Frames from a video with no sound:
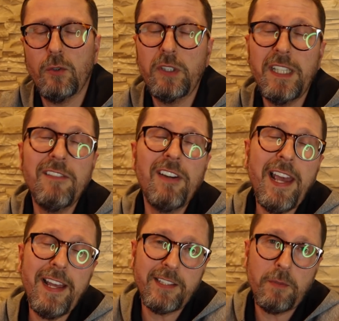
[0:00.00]
Он не
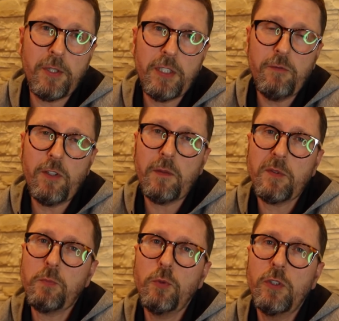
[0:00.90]
является противником
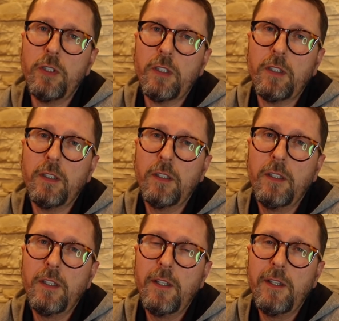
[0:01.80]
спутника.
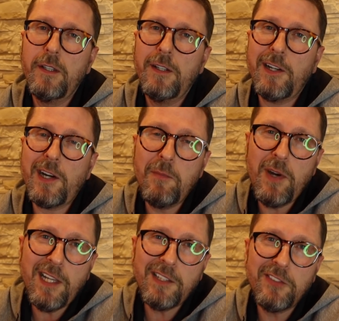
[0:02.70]

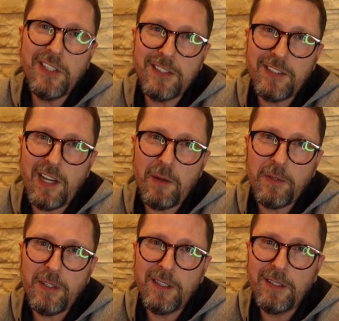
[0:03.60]
Роман
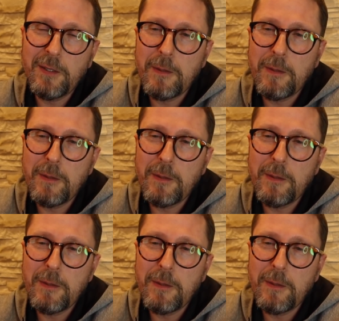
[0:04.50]
внезапно